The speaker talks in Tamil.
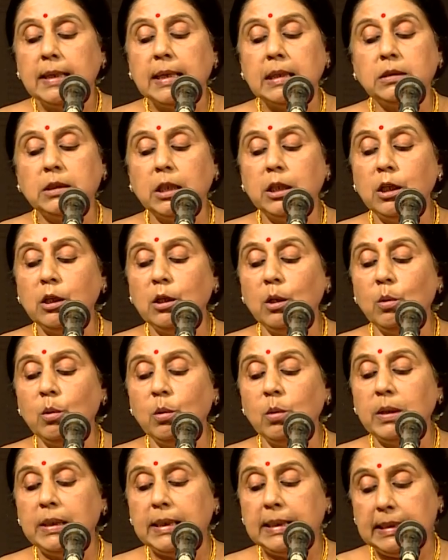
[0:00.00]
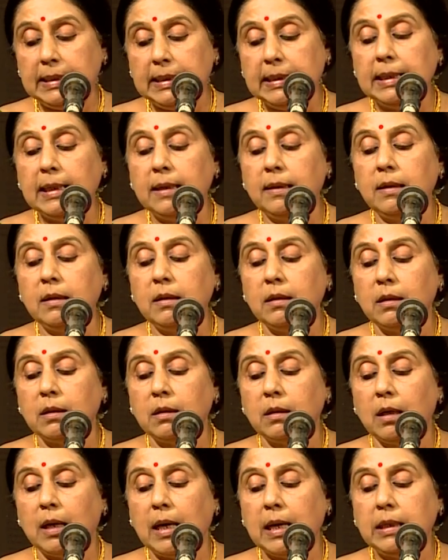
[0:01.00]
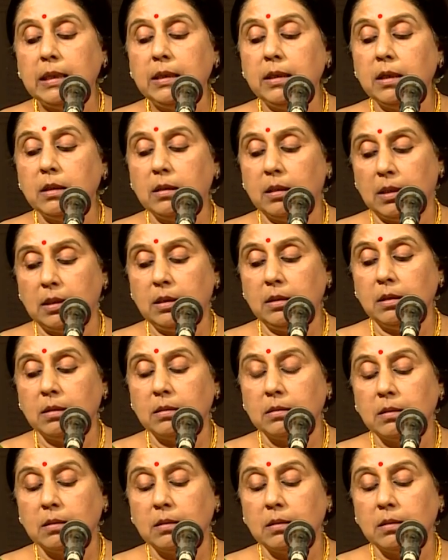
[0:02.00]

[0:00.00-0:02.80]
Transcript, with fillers: எத்தனையோ இயல் அறிஞர்கள்